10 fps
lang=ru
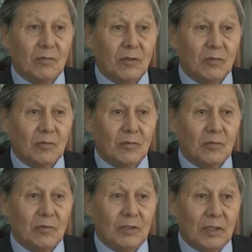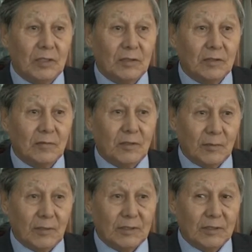году ездил в
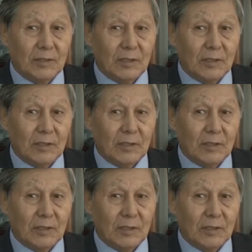Дамаск,